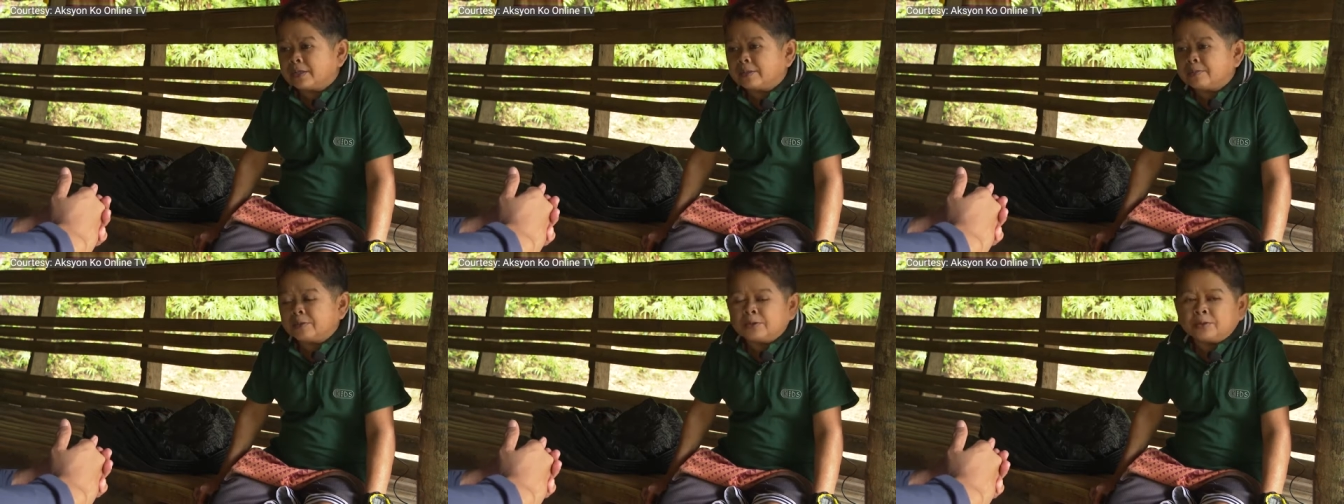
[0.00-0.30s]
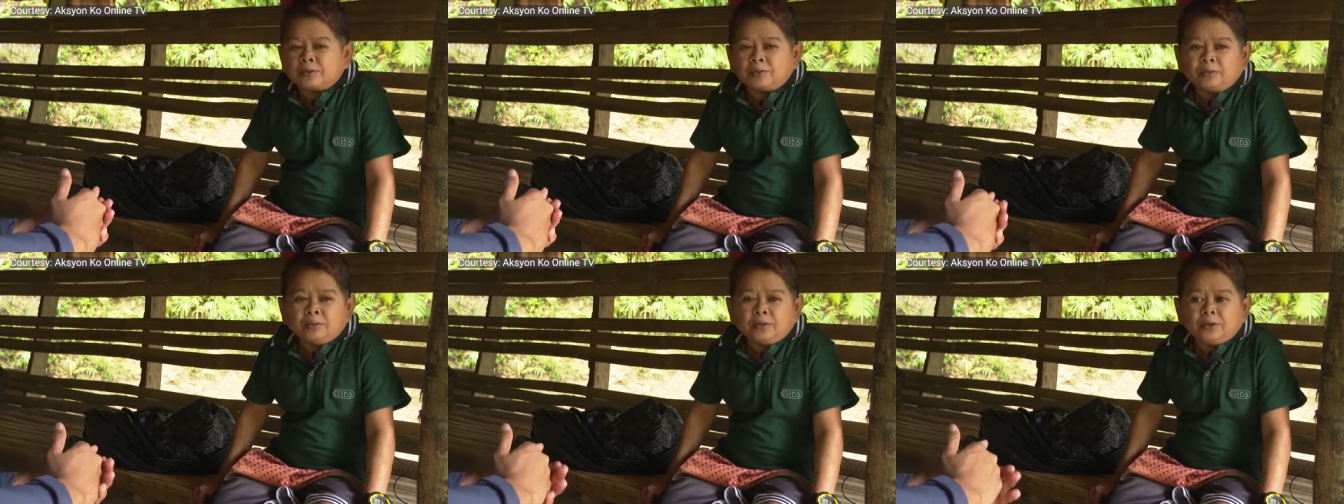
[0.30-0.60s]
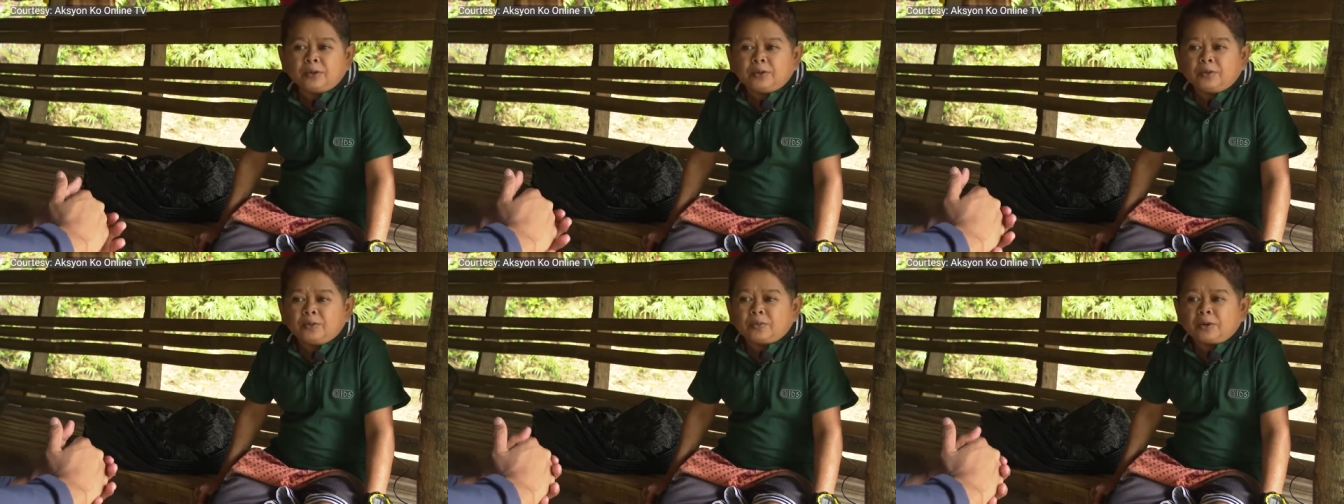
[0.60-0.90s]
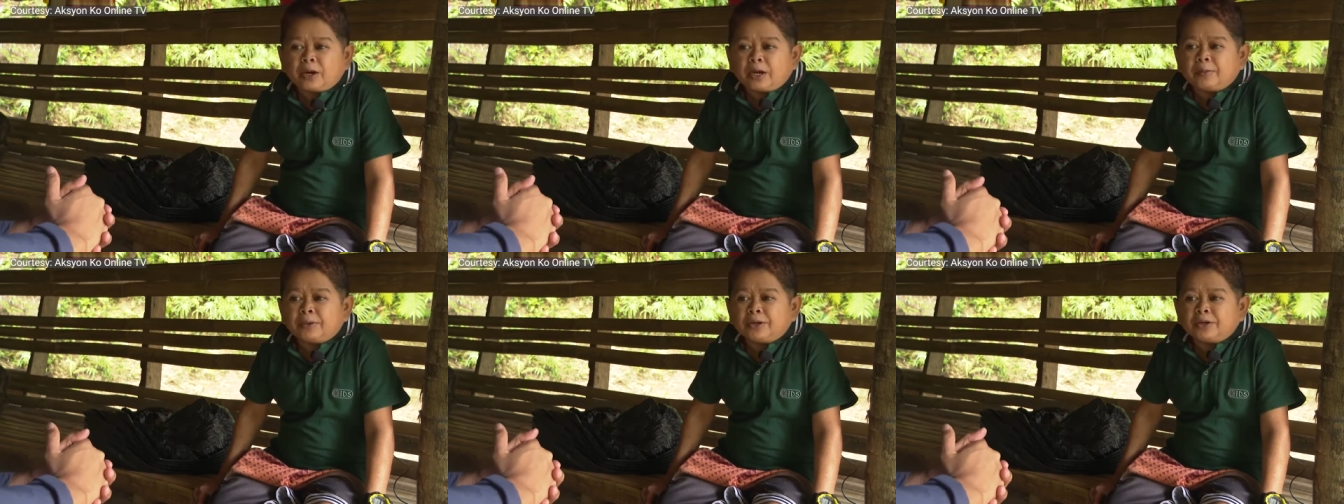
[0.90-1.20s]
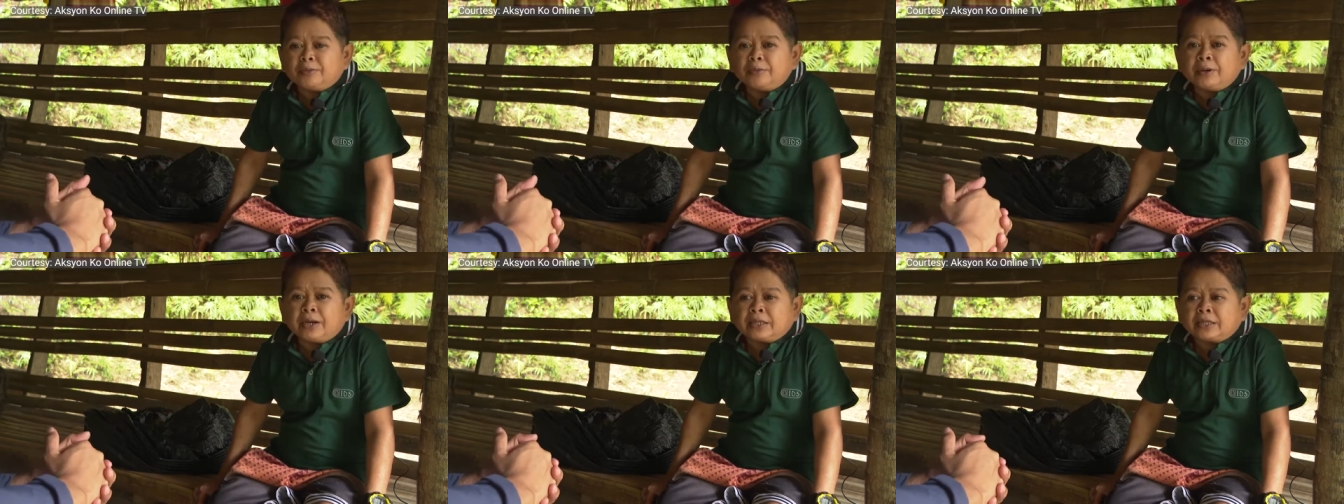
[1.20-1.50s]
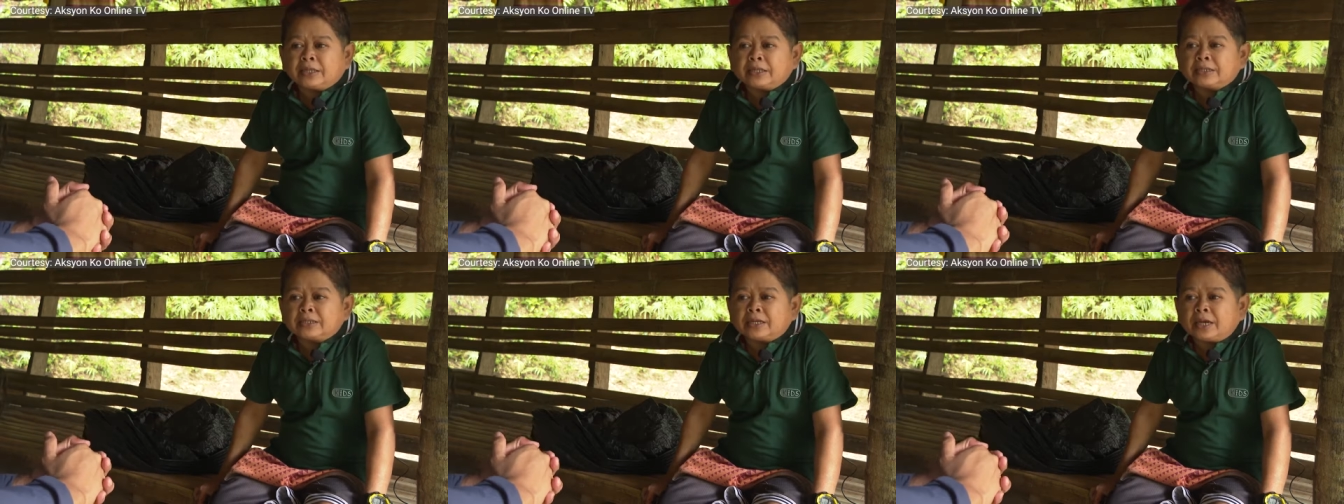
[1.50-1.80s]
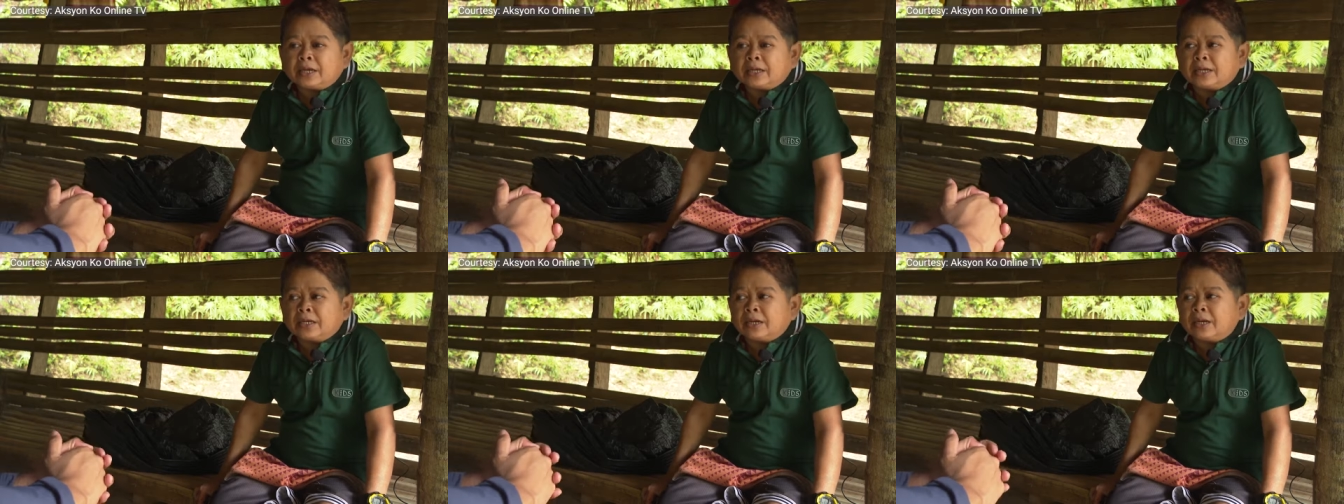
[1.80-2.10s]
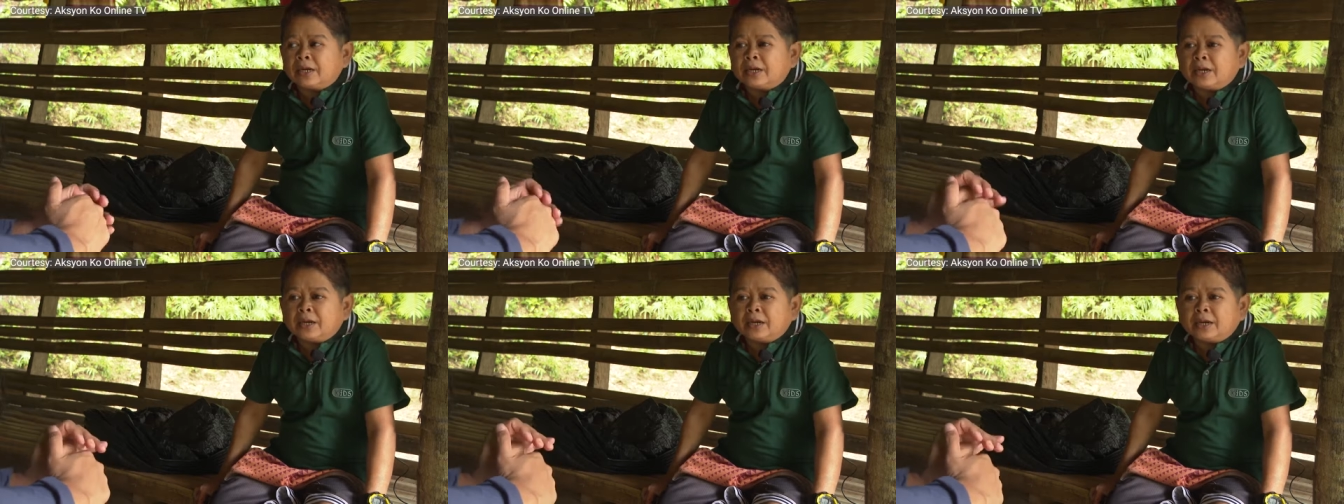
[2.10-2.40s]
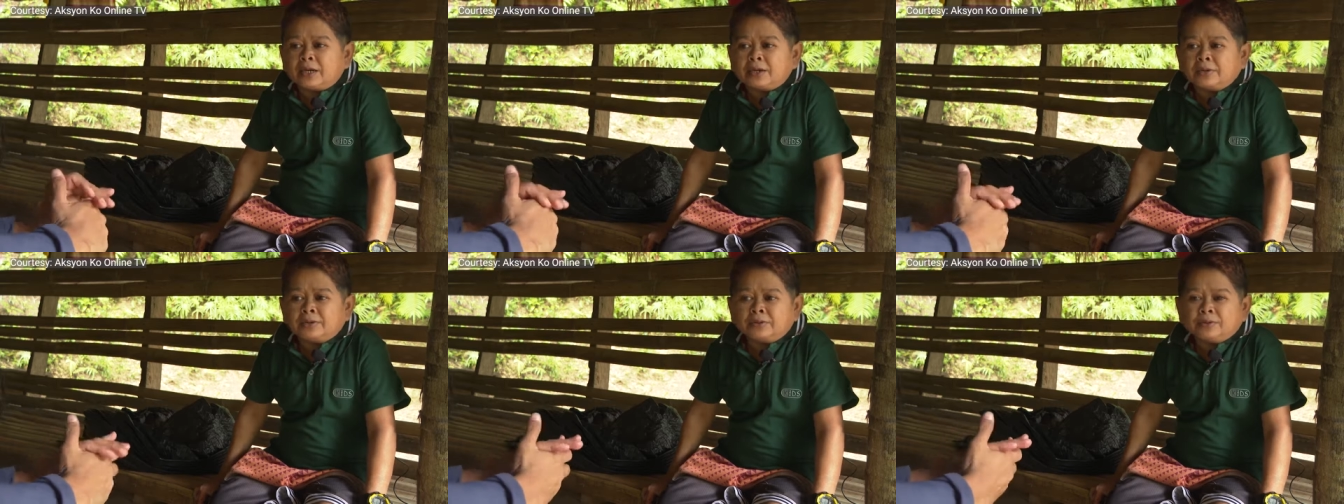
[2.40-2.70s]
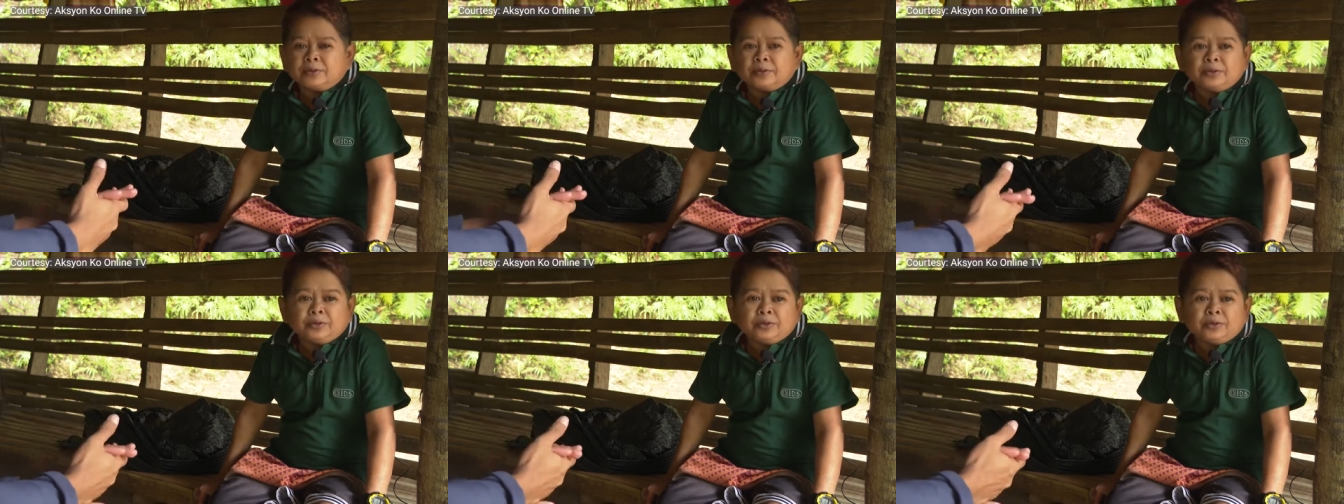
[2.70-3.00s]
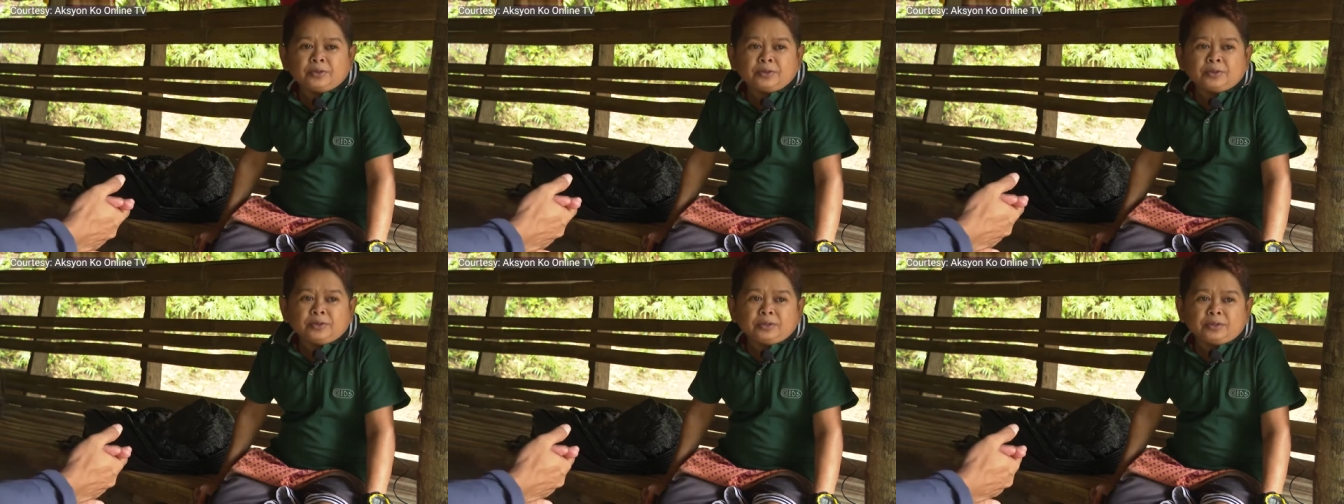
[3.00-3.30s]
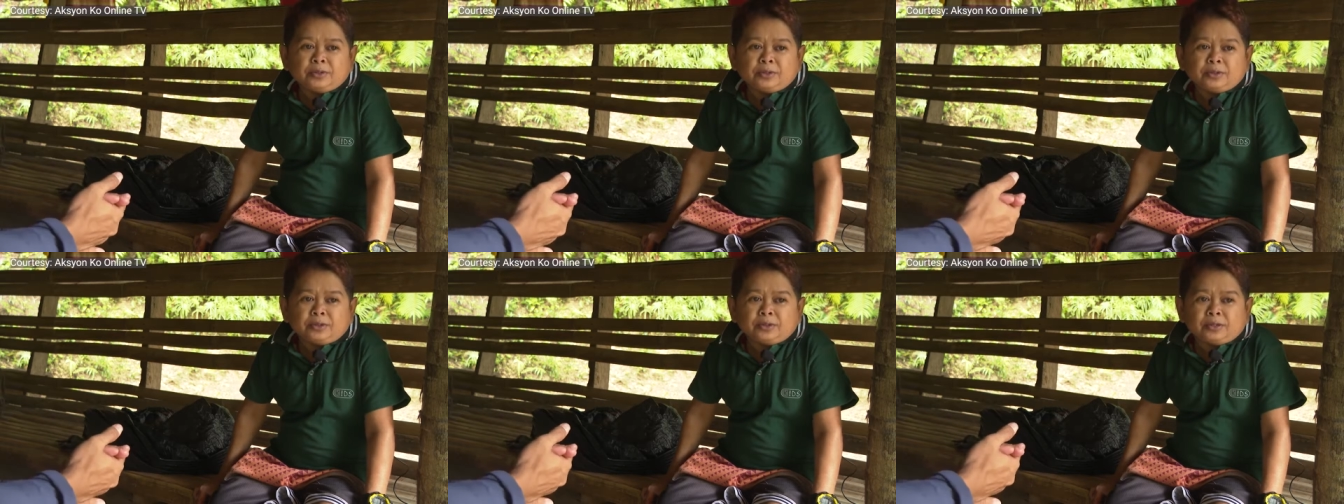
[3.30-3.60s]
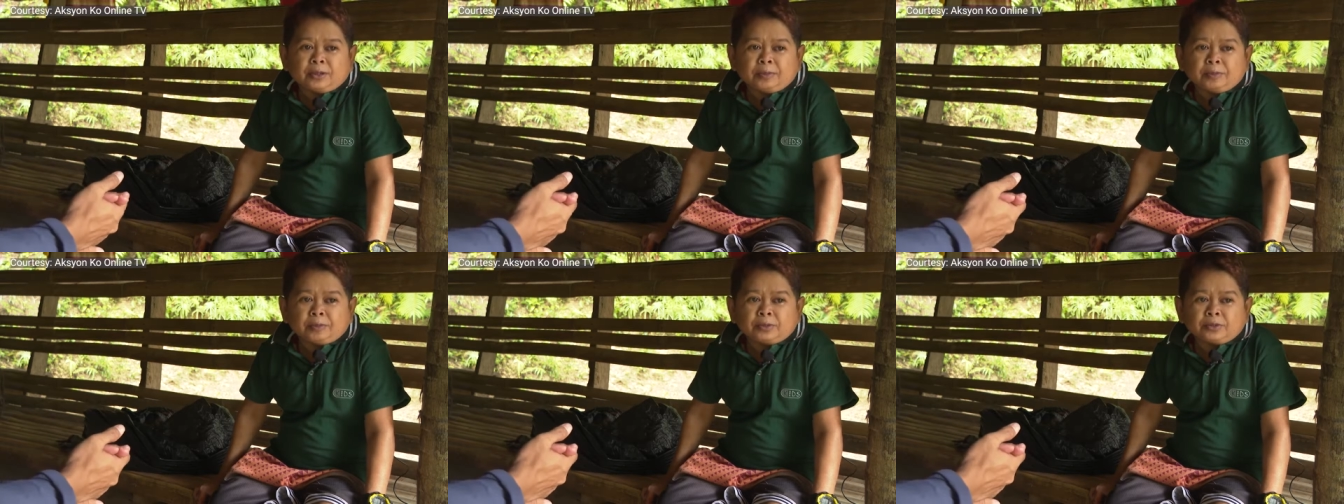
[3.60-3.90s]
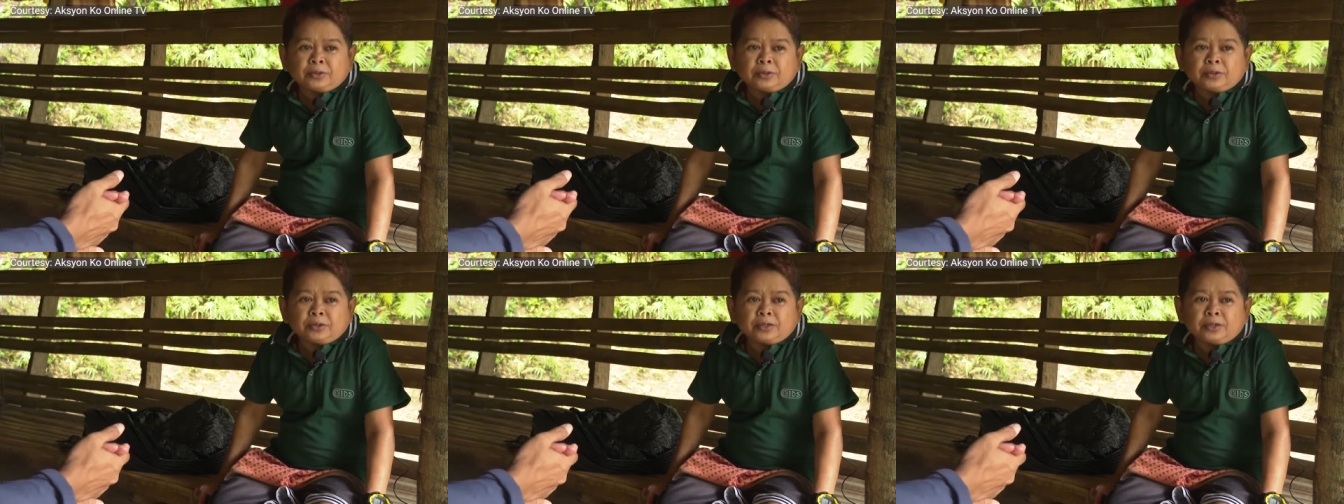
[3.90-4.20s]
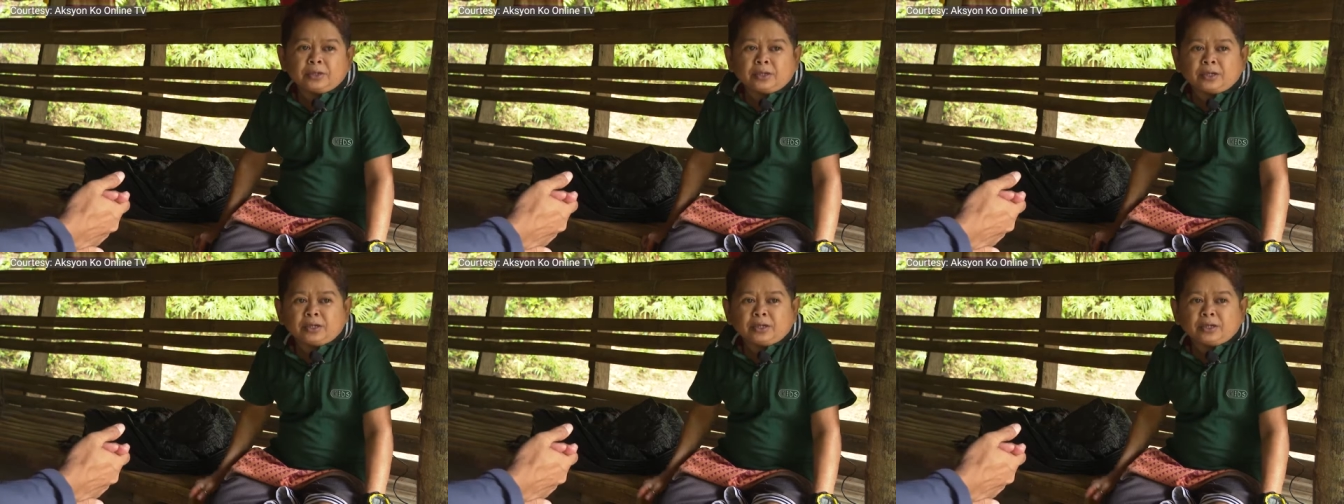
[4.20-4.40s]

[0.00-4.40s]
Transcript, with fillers: Sabi ko, wala naman dumarating sa akin na ano. Tapos,